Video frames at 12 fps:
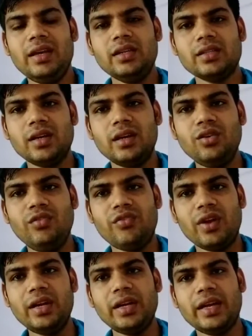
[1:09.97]
इसका जो
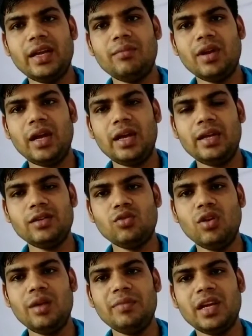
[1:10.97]
फ्रंट कैमरा है
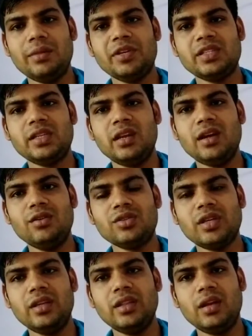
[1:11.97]
16 मेगापिक्सल का
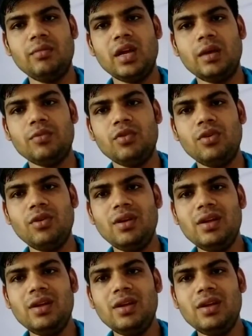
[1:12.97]
उसके अंदर में आपको